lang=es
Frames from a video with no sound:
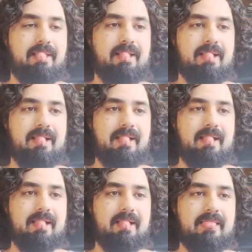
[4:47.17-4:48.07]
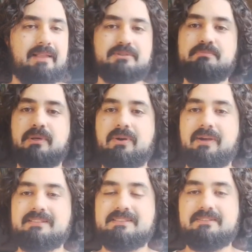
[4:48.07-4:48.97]
Eh, es un poco
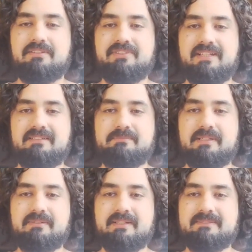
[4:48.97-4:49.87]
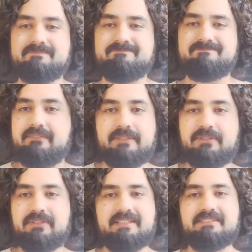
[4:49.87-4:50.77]
cansino al final, pero bueno, lo
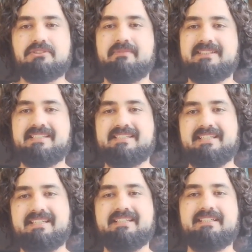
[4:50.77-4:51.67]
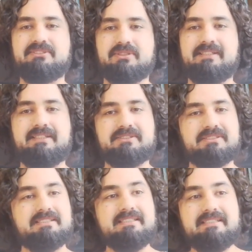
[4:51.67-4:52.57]
mejor es no meterse en estos líos.
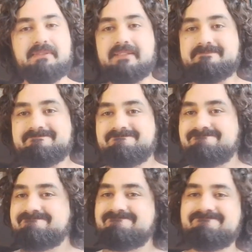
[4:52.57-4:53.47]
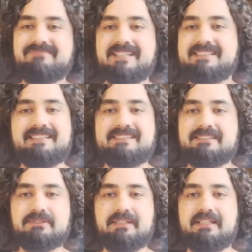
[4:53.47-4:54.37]
Y bueno, ya está,
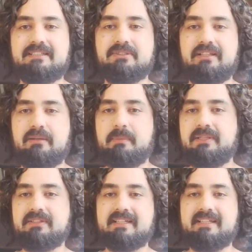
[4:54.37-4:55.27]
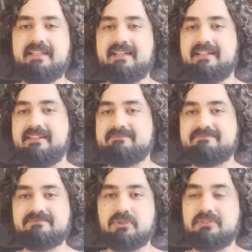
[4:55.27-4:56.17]
esto era toda la opinión que quería
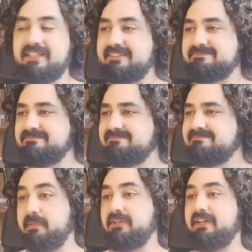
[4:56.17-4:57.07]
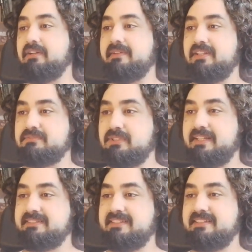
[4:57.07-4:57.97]
soltar. Espero que no me
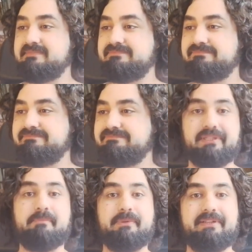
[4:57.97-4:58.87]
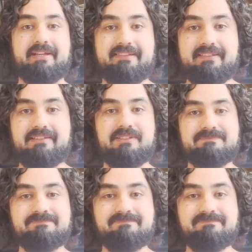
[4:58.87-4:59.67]
desmoneticen, porque podrían hacerlo.